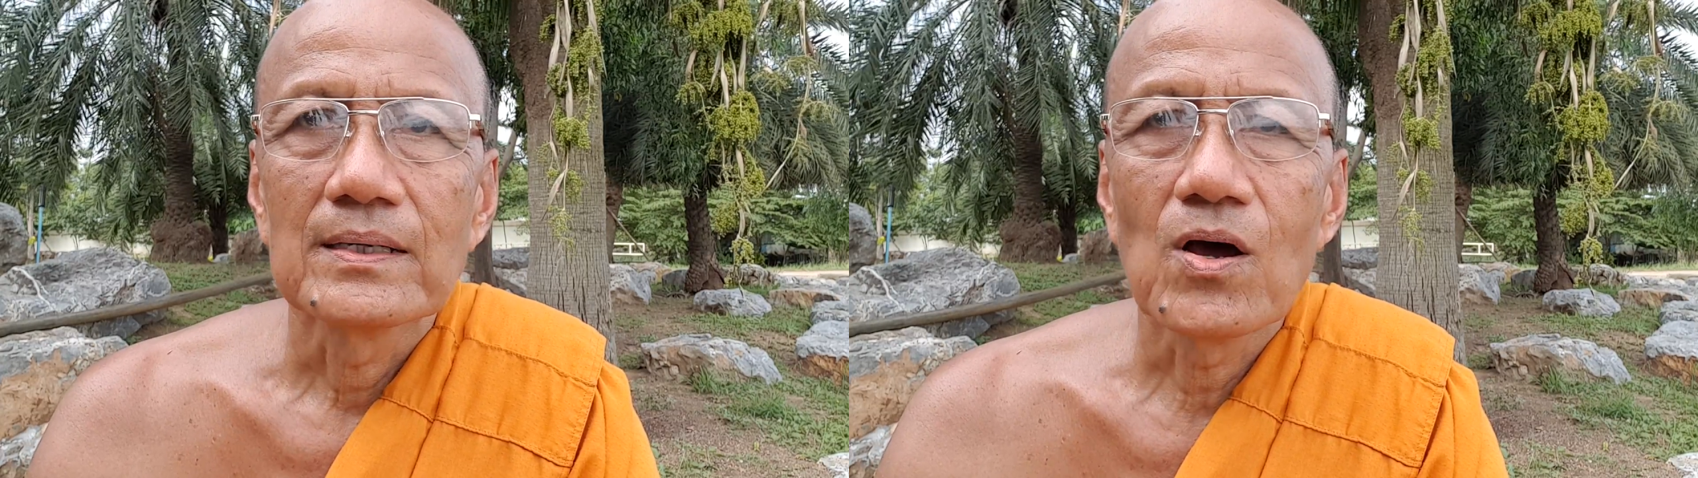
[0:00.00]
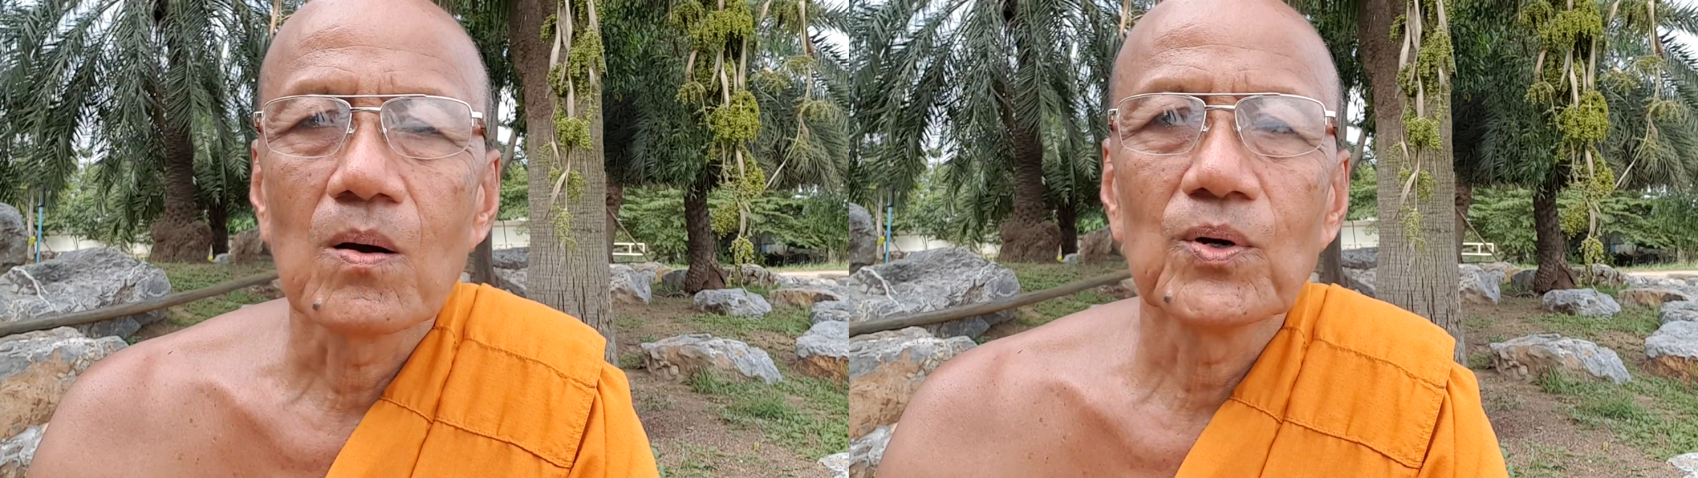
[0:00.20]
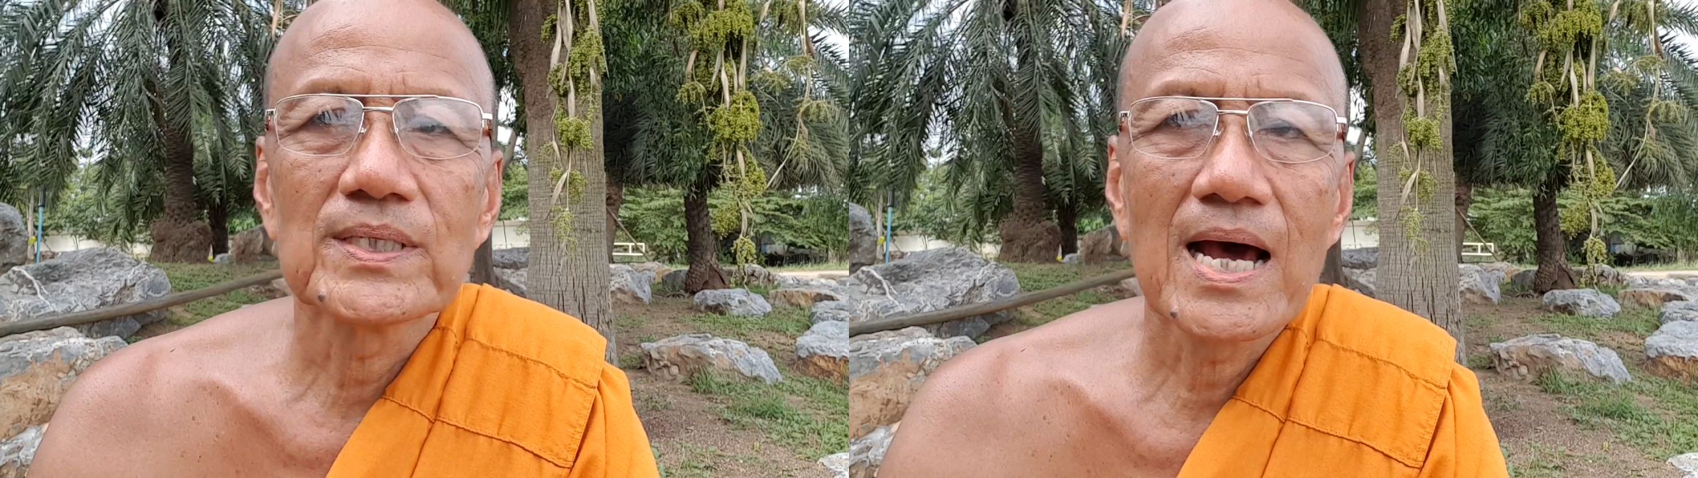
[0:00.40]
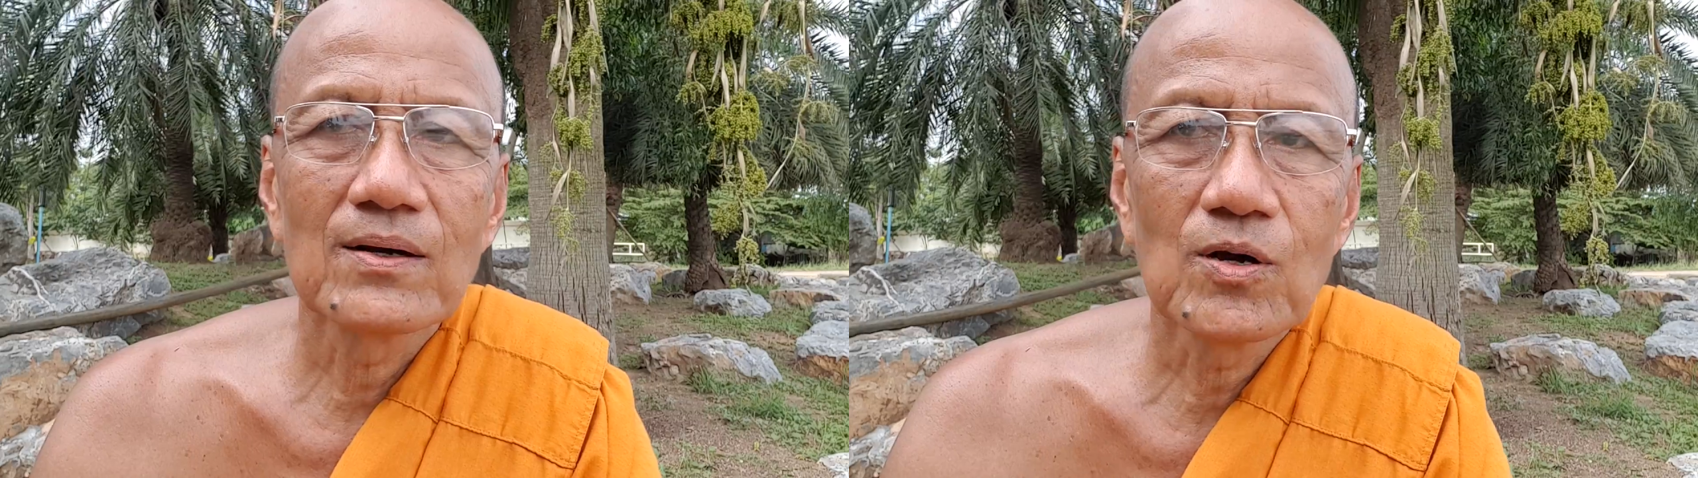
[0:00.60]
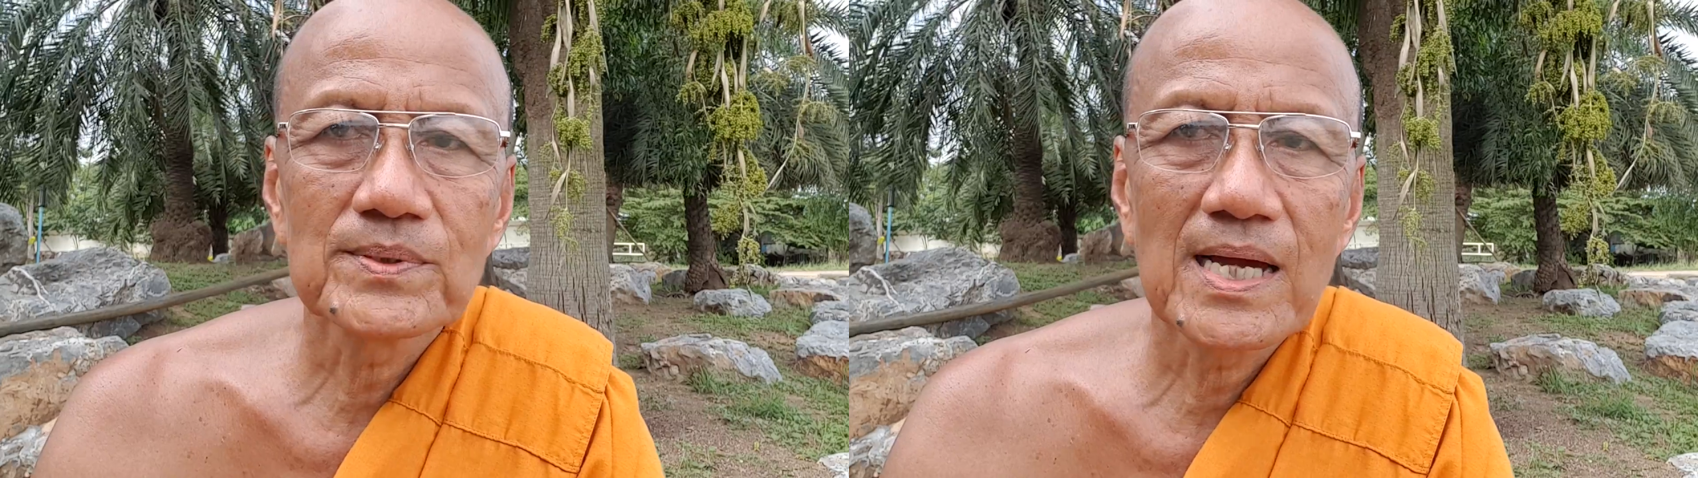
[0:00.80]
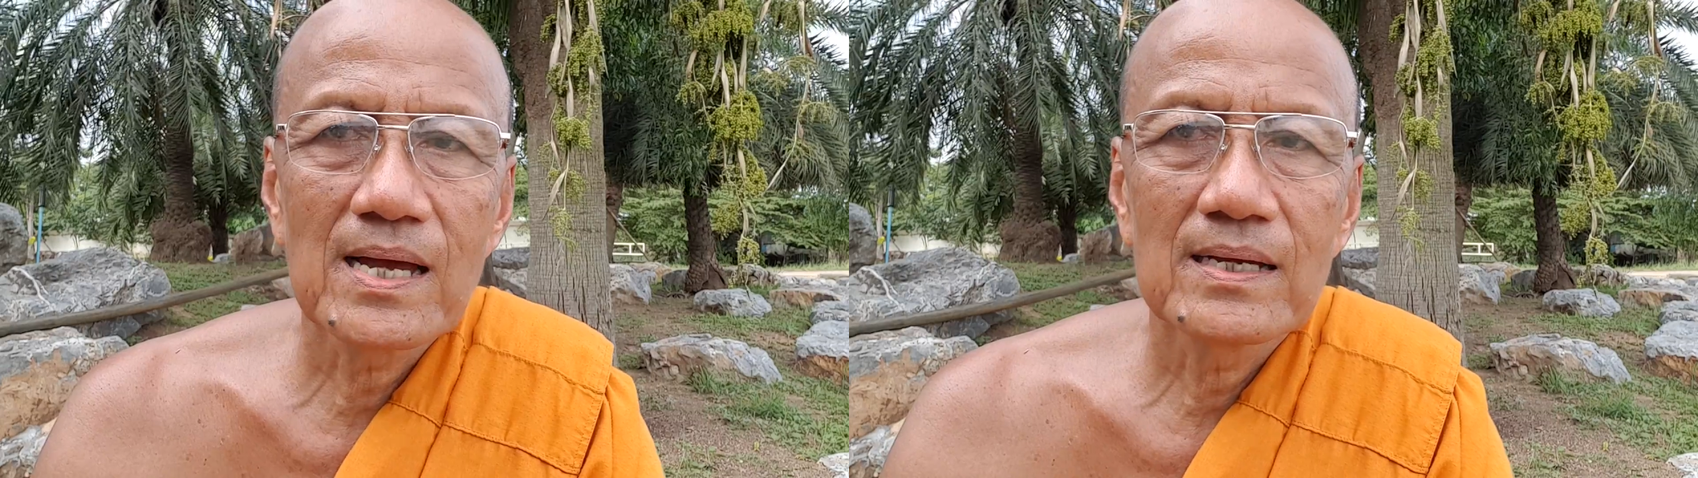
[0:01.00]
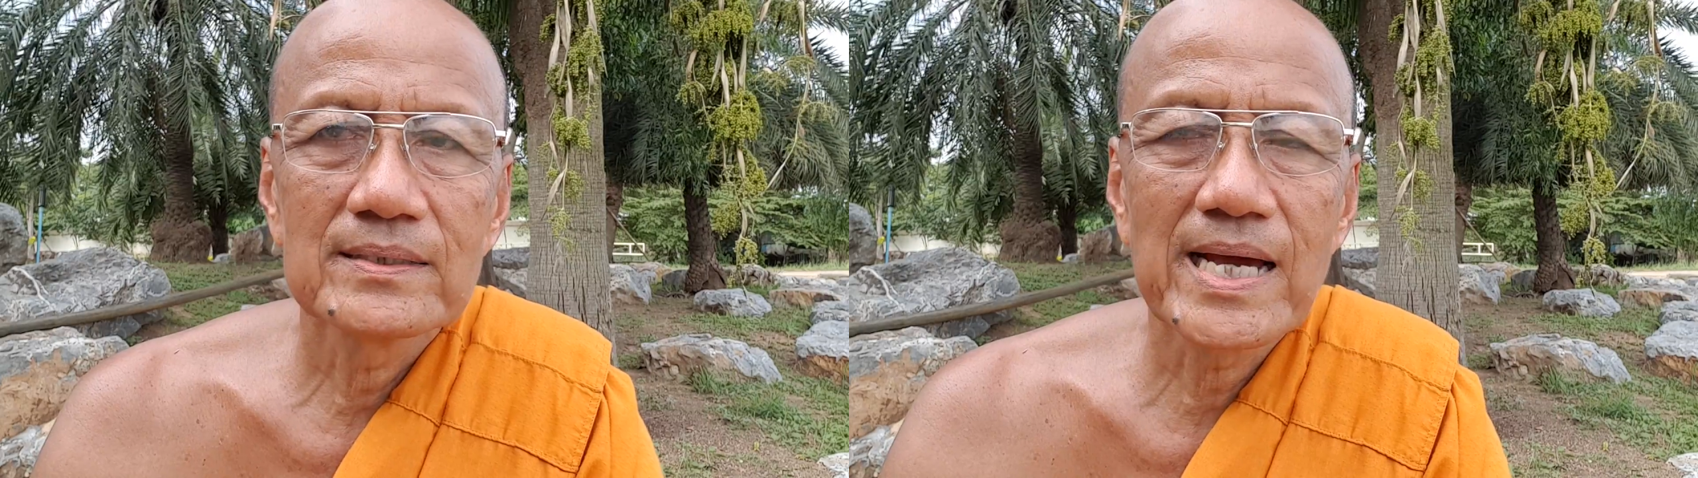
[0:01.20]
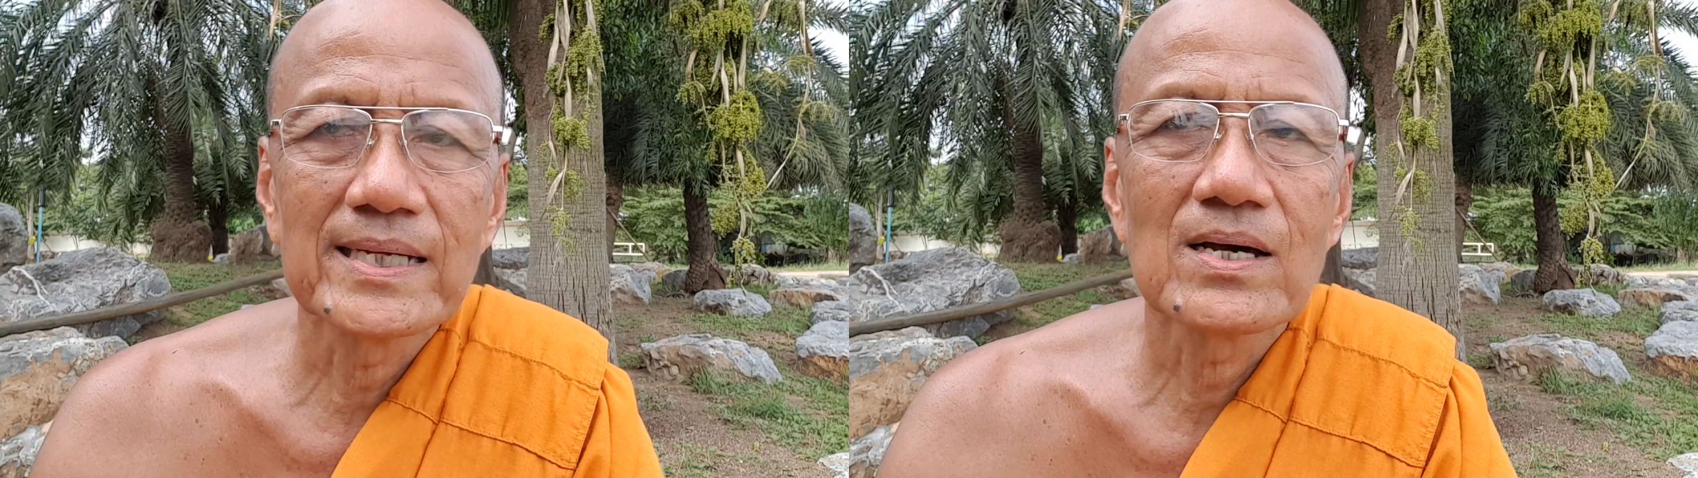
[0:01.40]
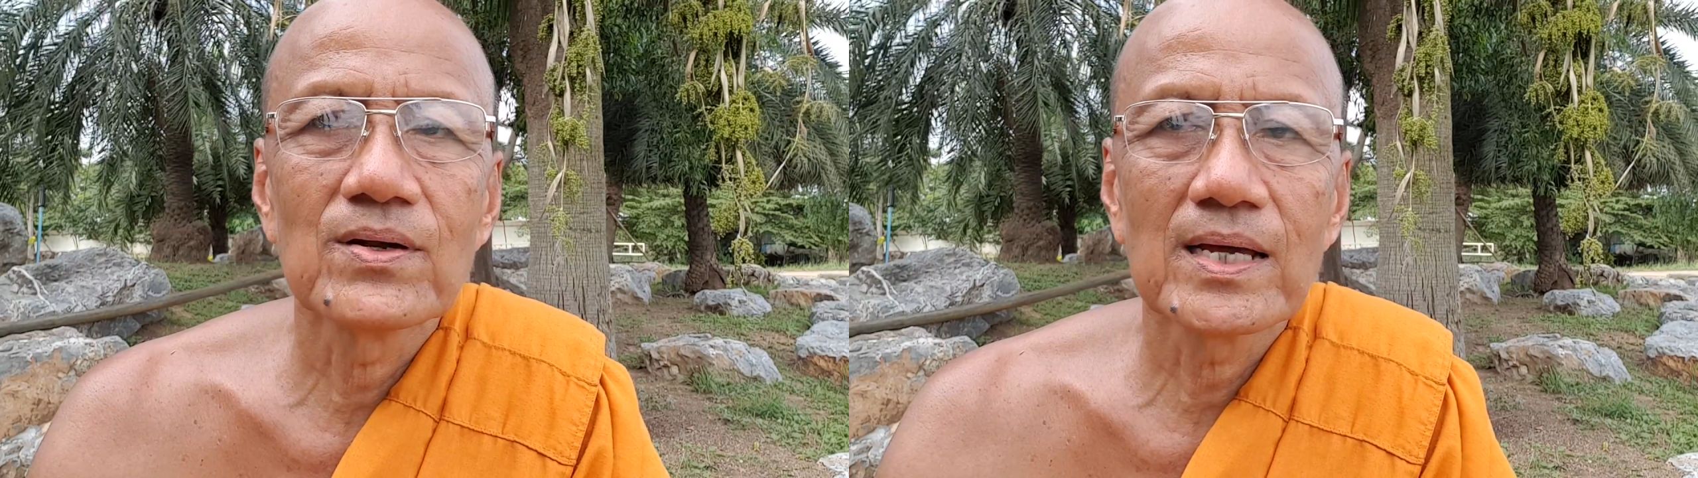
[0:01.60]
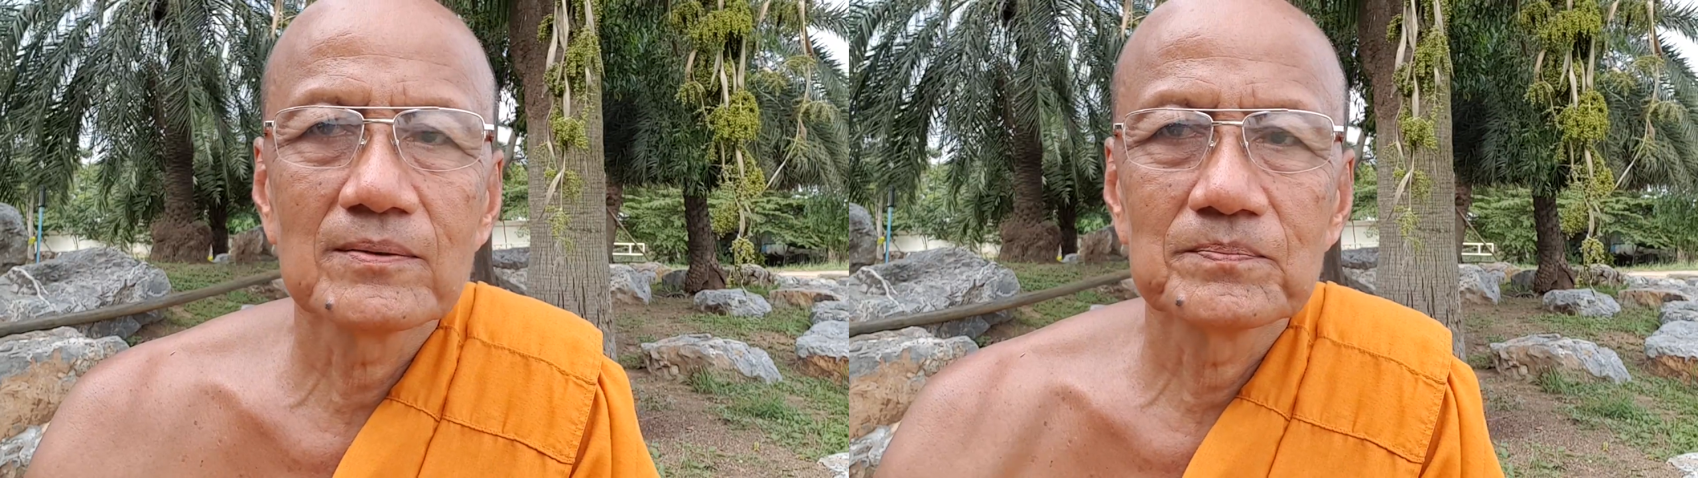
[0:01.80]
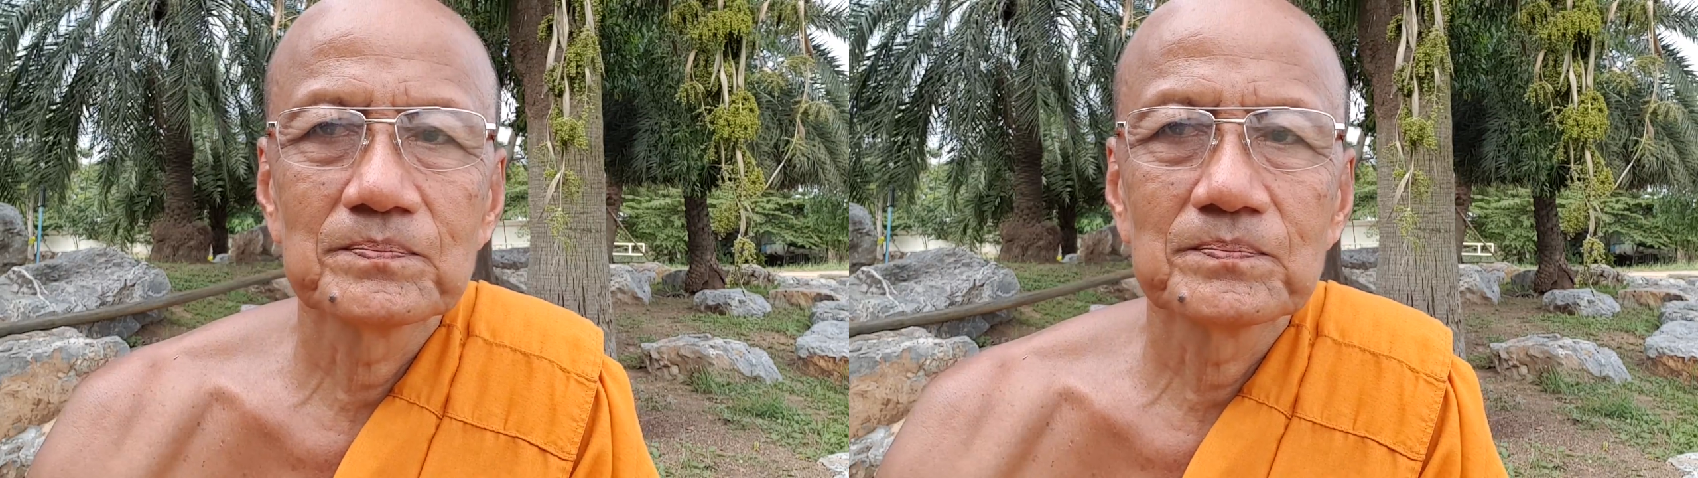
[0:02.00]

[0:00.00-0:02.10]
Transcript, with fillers: ดอกบนทารบจะใหญ่เท่านั้น